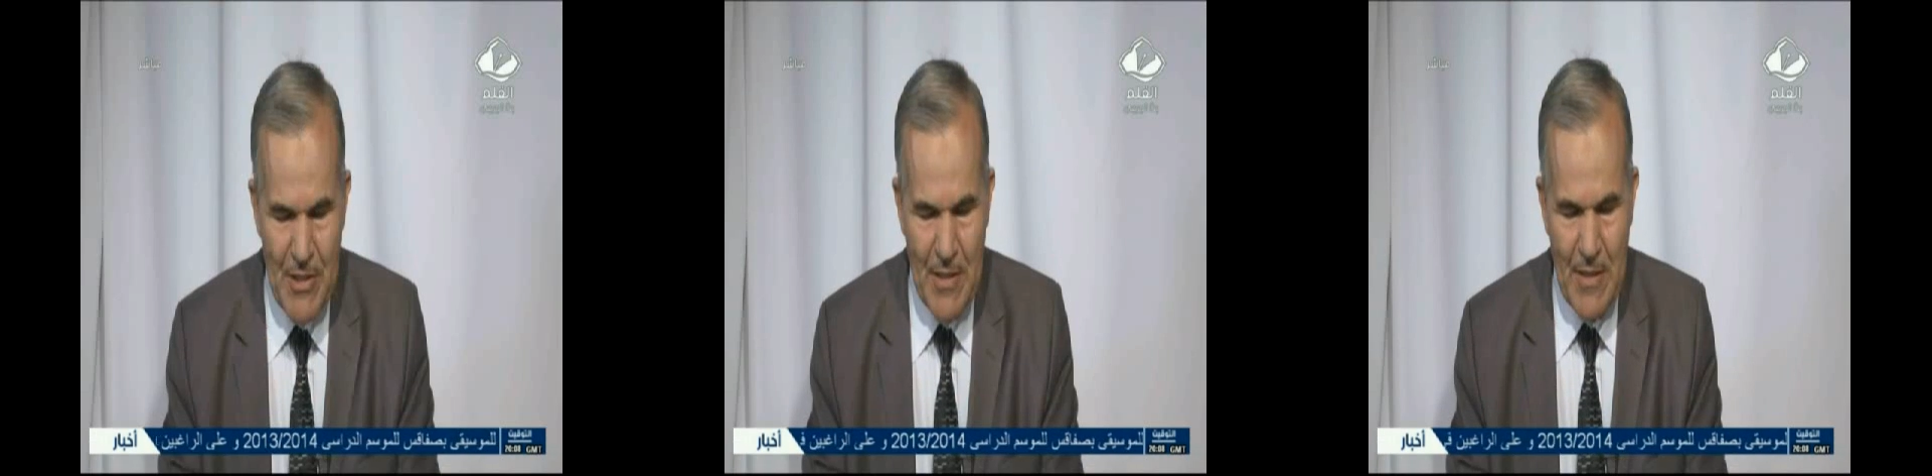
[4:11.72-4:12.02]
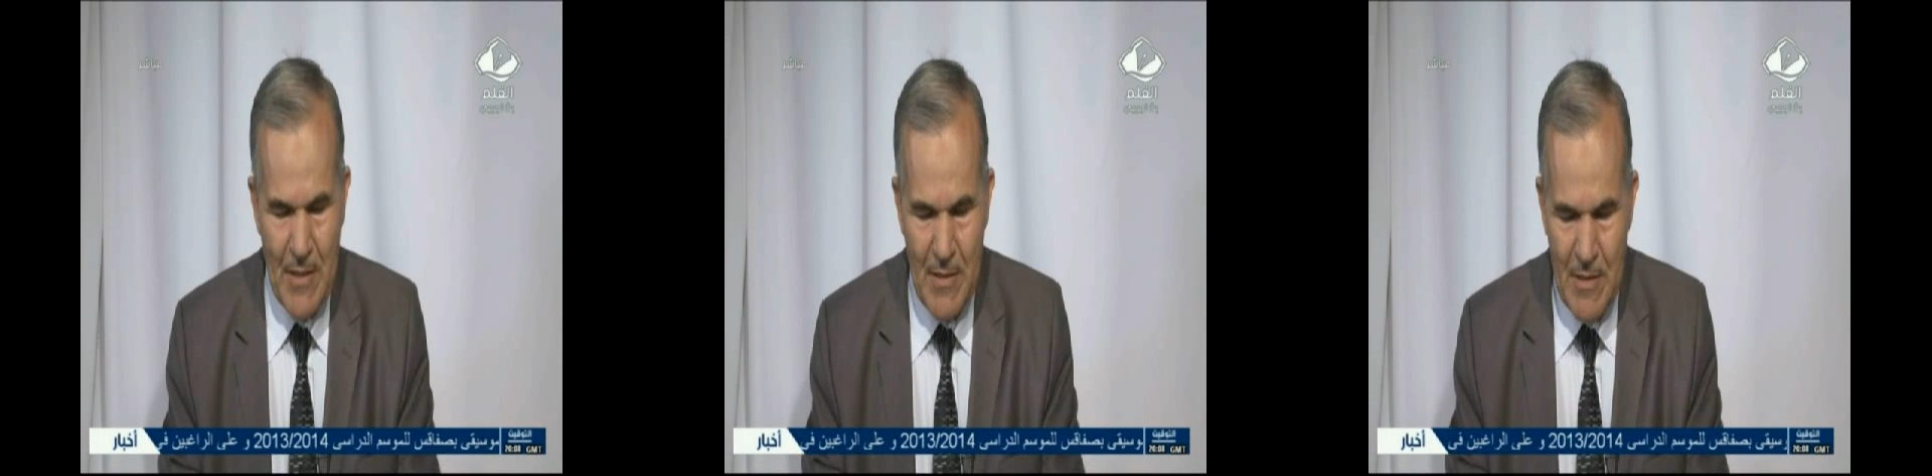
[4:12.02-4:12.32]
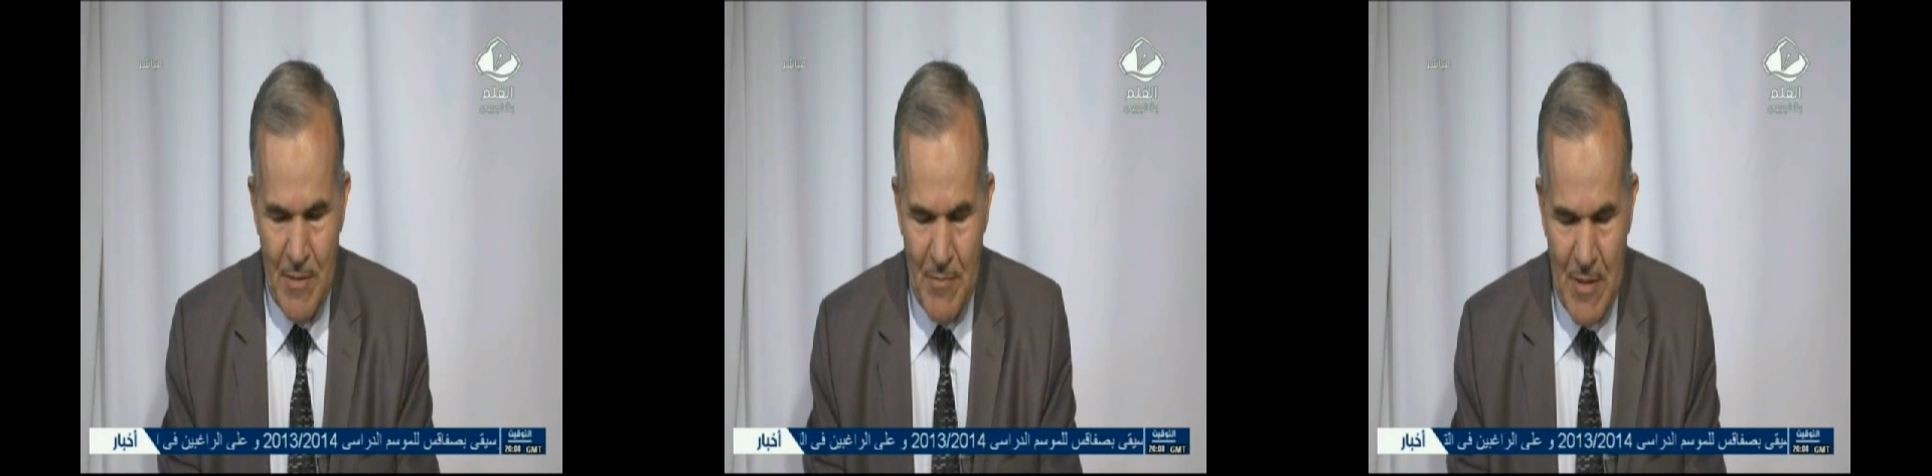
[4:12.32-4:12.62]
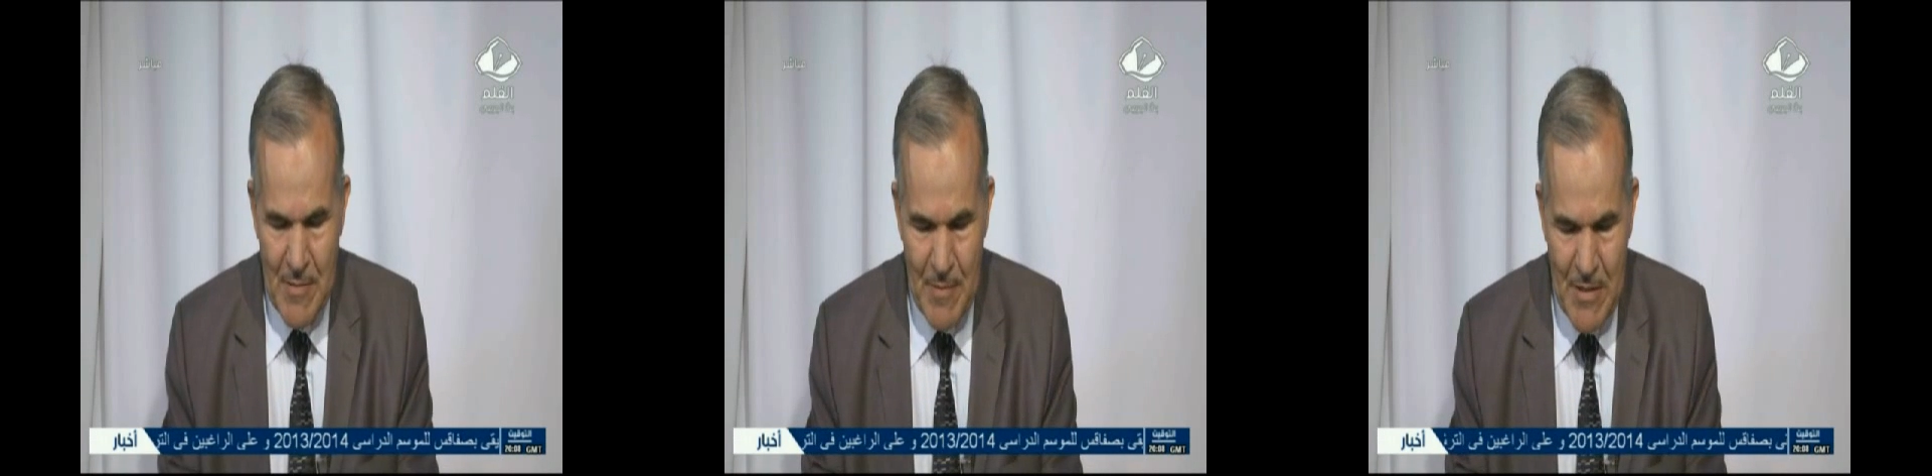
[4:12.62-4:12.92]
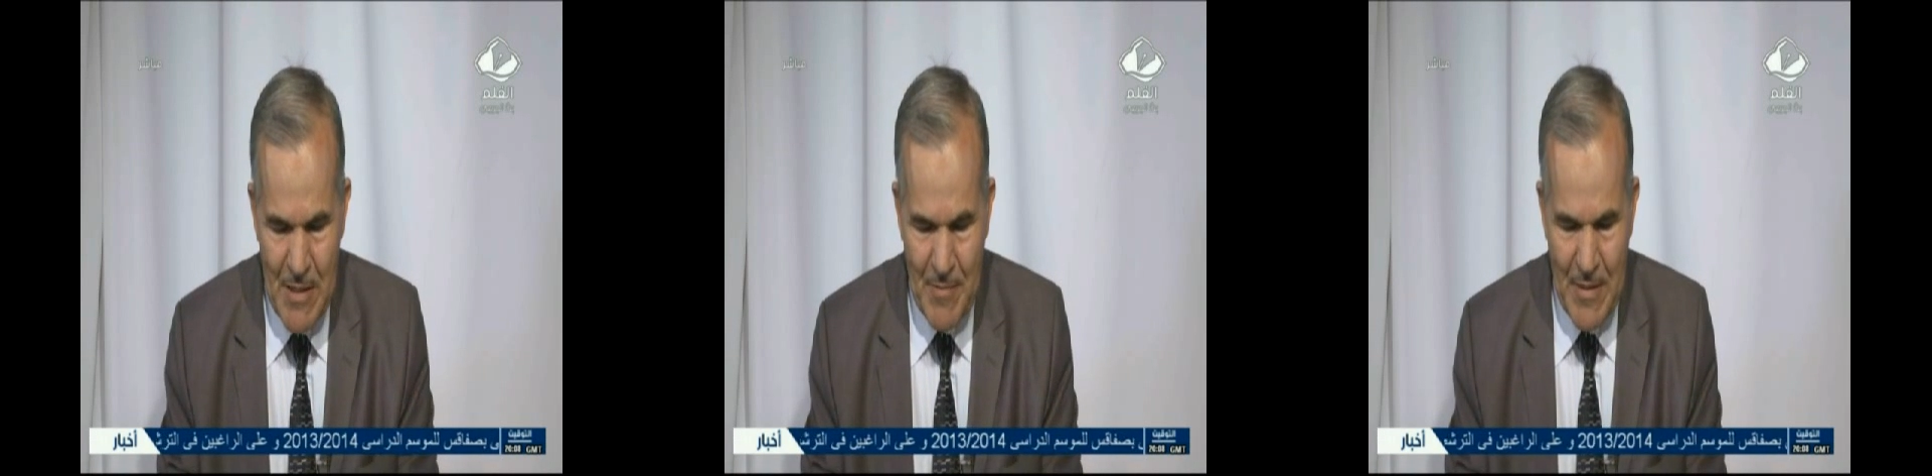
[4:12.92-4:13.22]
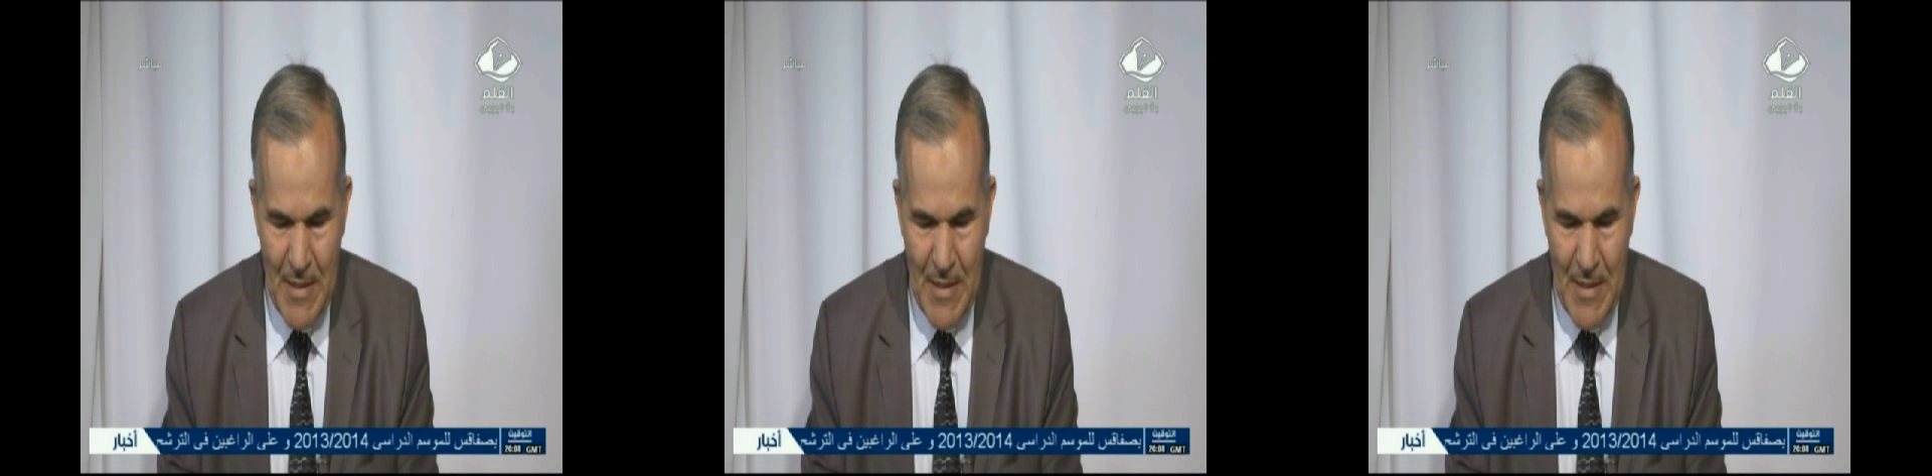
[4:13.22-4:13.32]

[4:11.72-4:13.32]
شاء الله بالنسبه للجامعه